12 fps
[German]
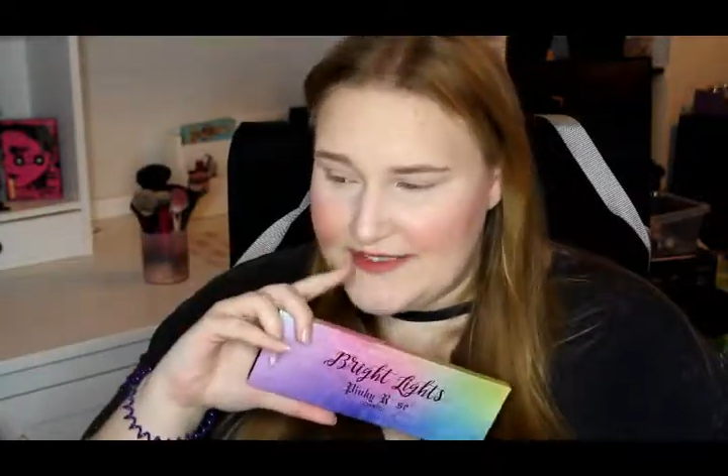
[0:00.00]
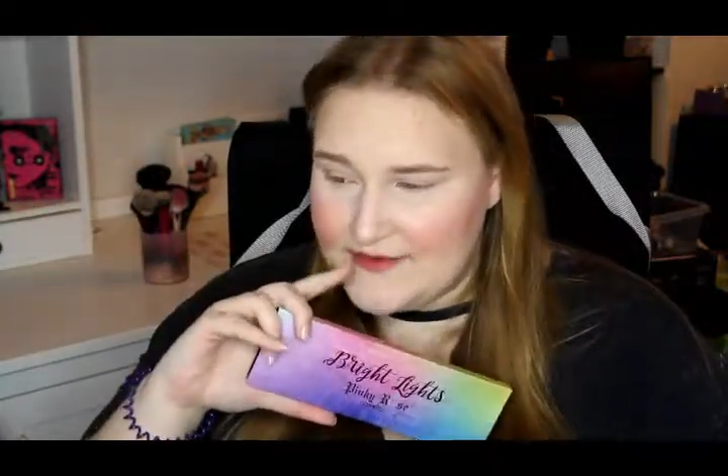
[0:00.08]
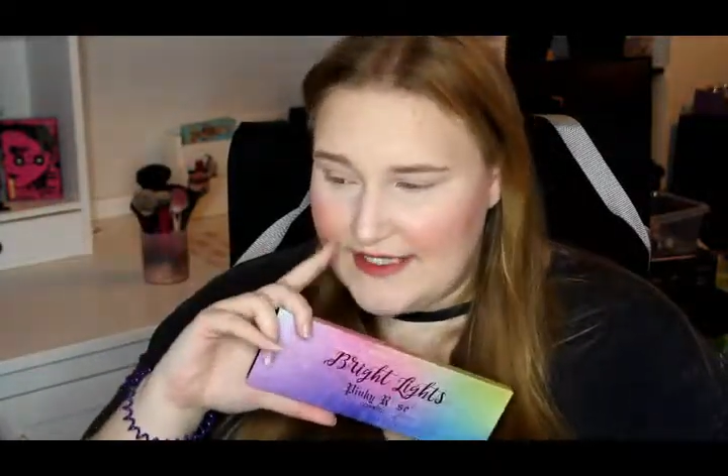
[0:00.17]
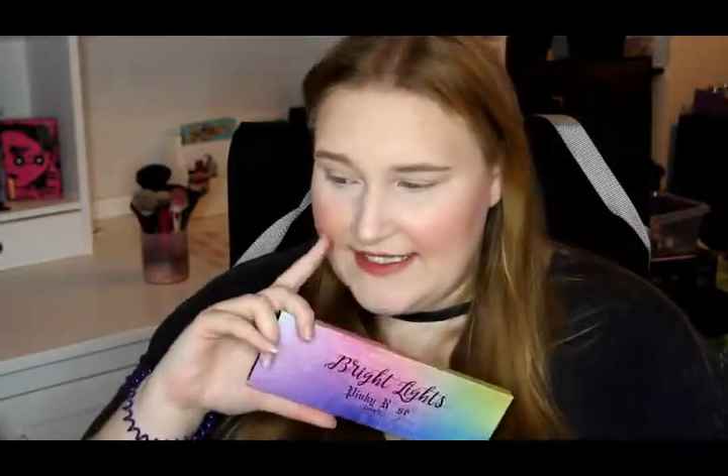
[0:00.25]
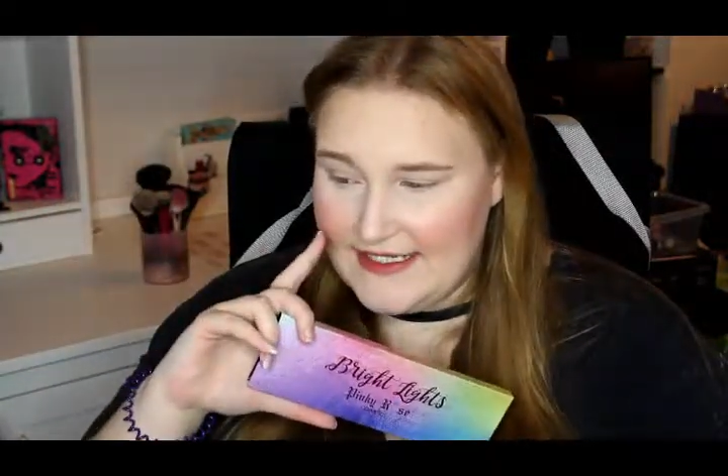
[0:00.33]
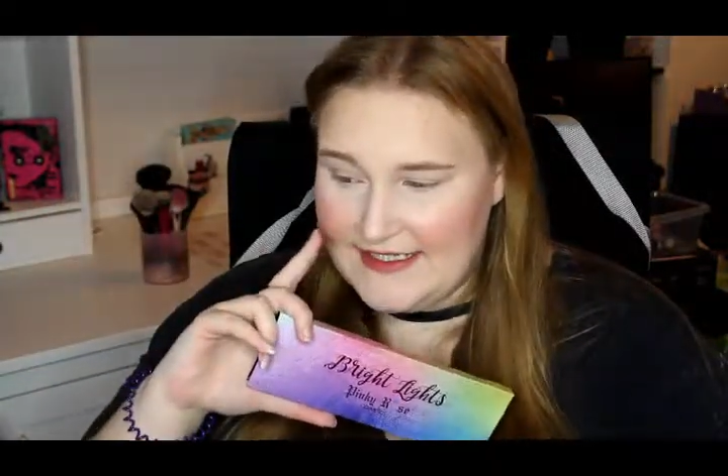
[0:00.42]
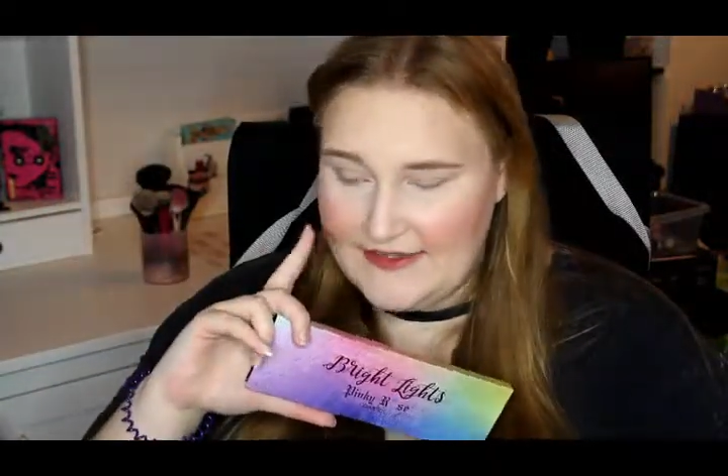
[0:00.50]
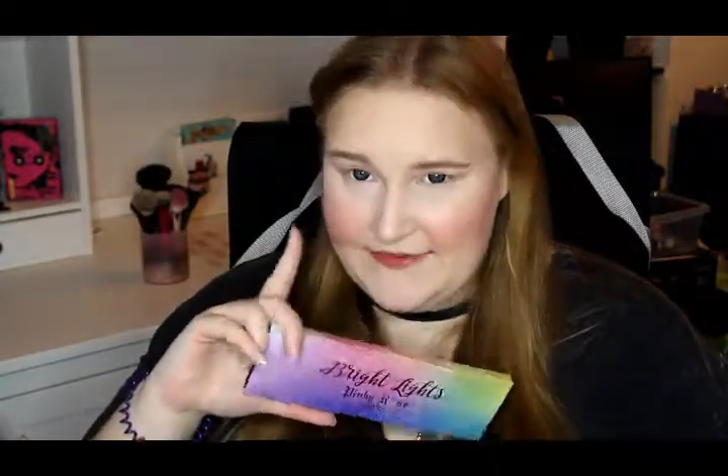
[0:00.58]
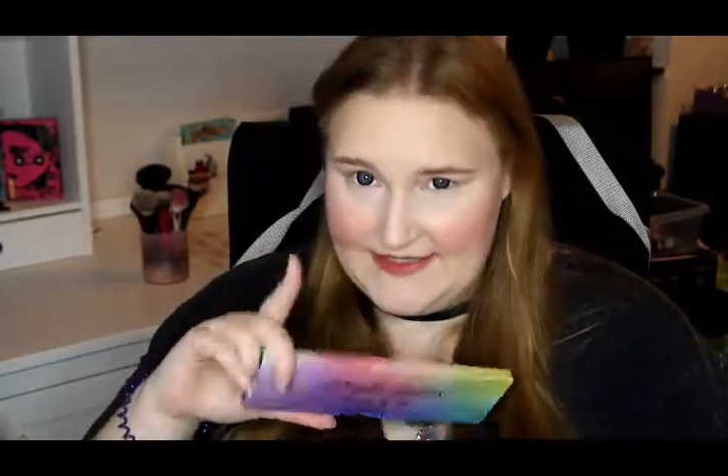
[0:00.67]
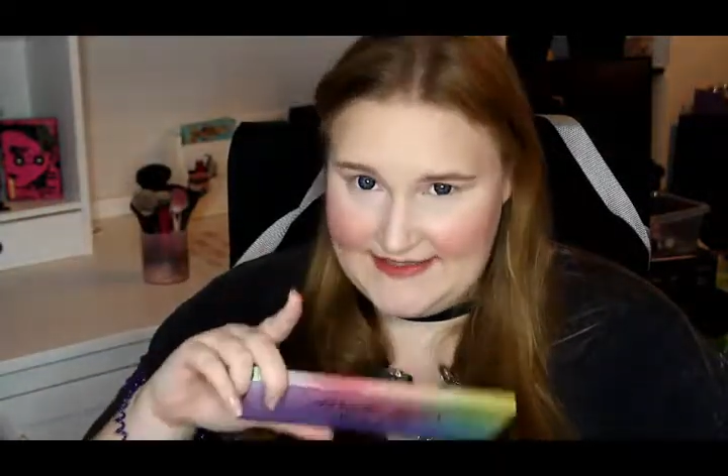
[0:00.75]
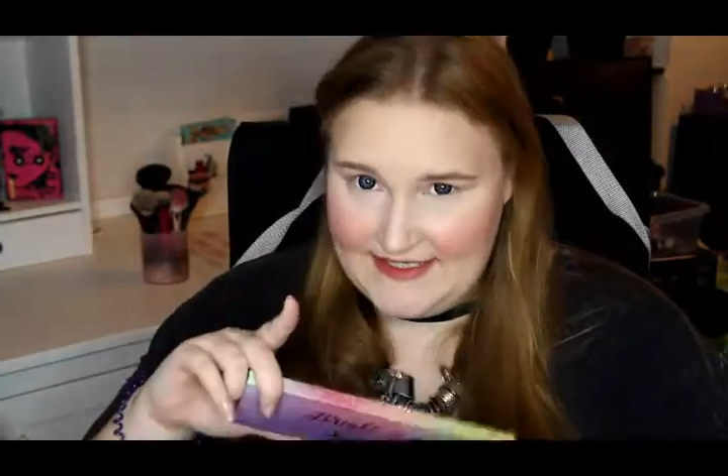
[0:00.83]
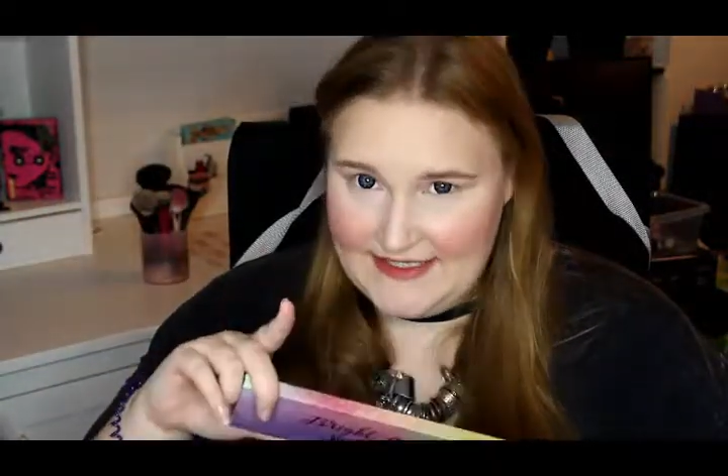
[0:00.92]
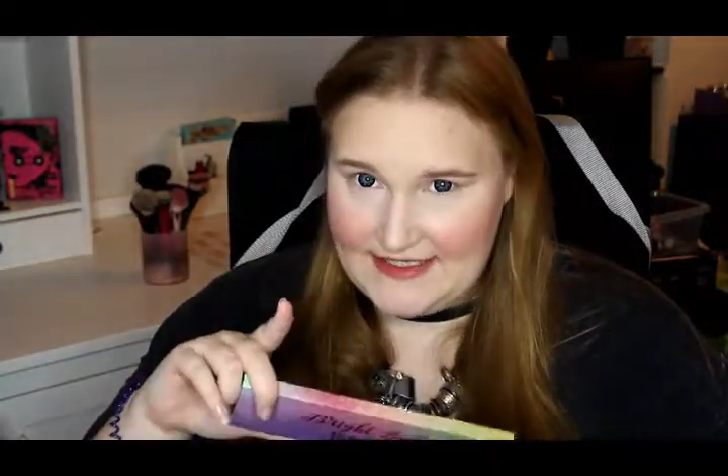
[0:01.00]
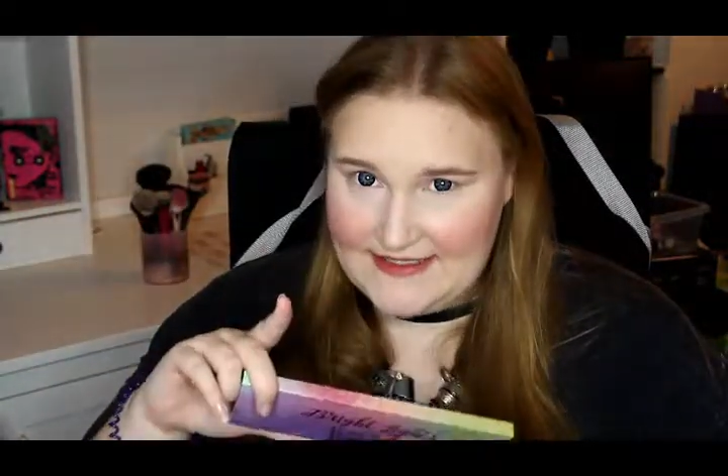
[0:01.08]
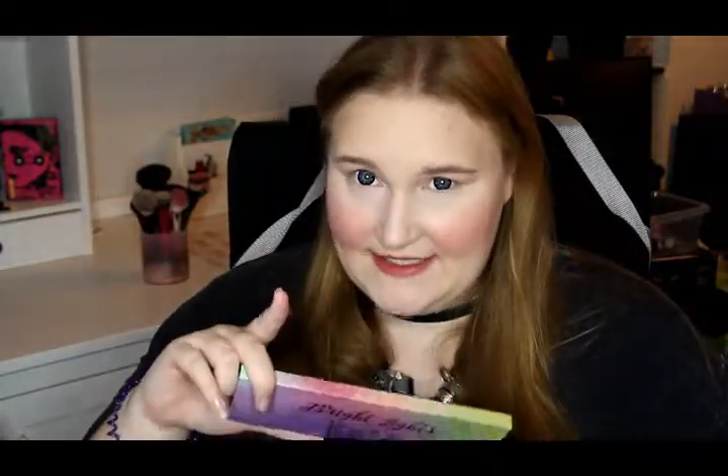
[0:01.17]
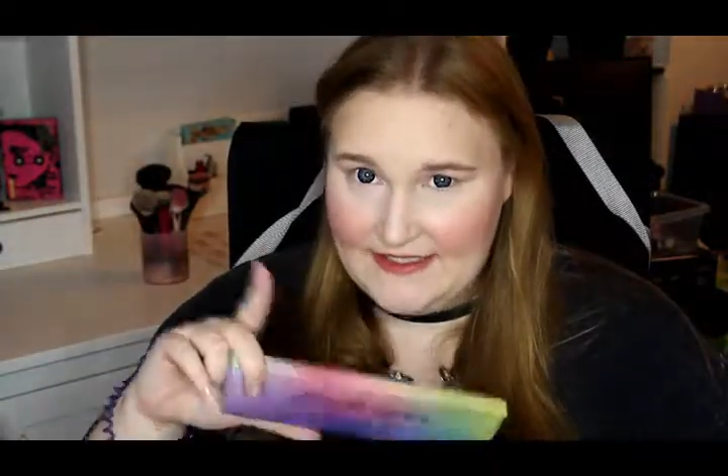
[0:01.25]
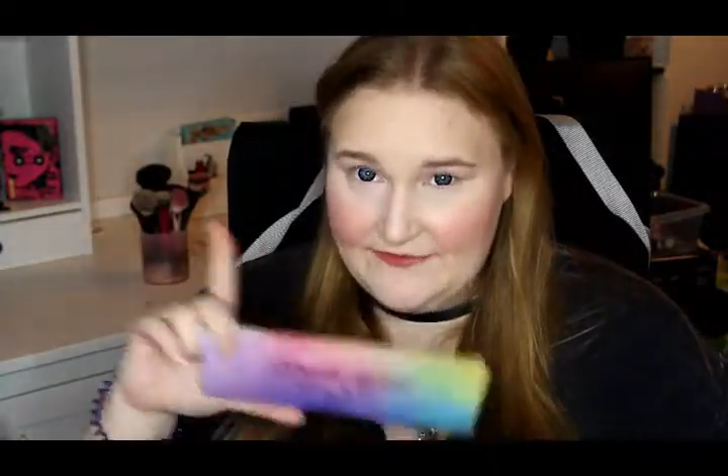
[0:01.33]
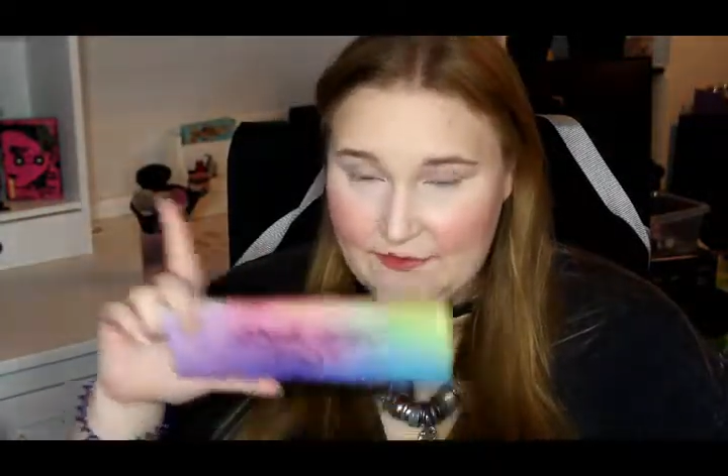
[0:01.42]
so allein an Versand
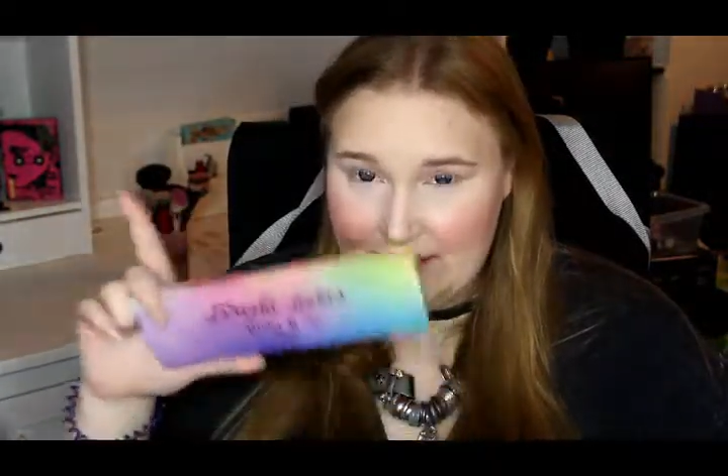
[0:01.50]
gezahlt,